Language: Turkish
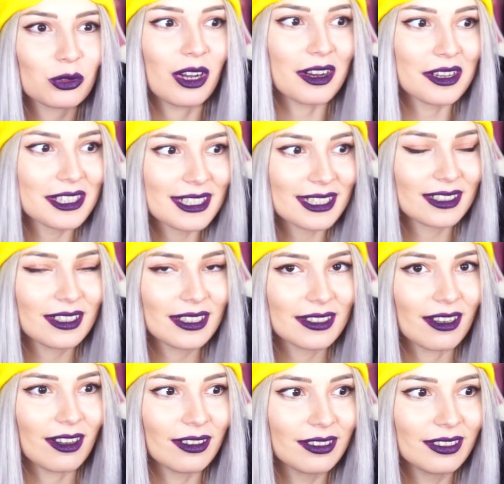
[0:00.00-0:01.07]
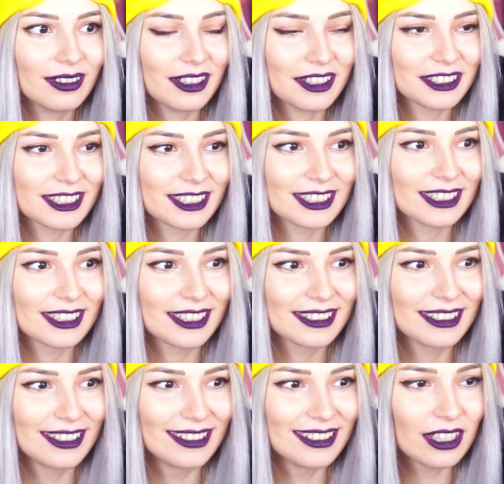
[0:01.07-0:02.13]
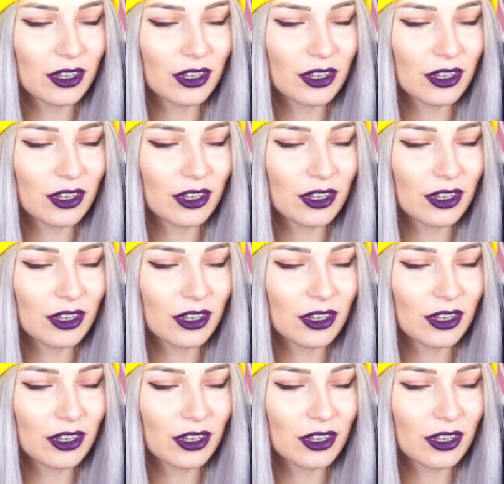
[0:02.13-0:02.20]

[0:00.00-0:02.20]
şunu açıklayın Allah aşkına ya.